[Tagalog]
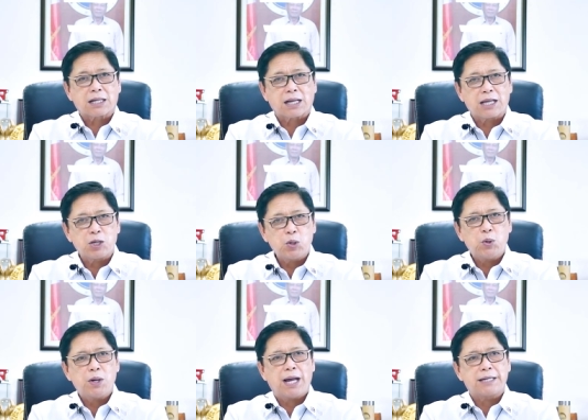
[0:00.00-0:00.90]

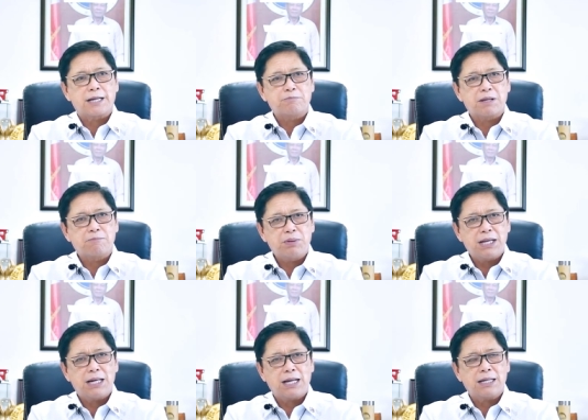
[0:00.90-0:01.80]
kayo ay
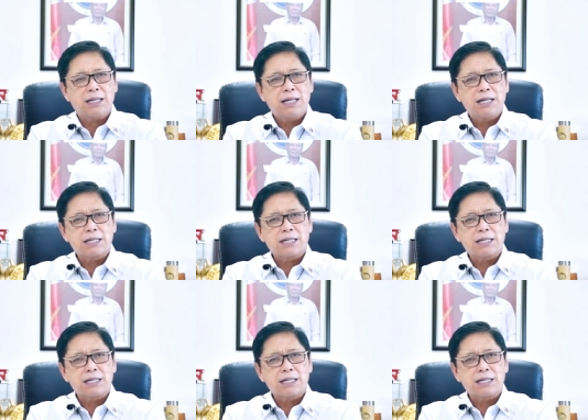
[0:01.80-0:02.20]
nabibilang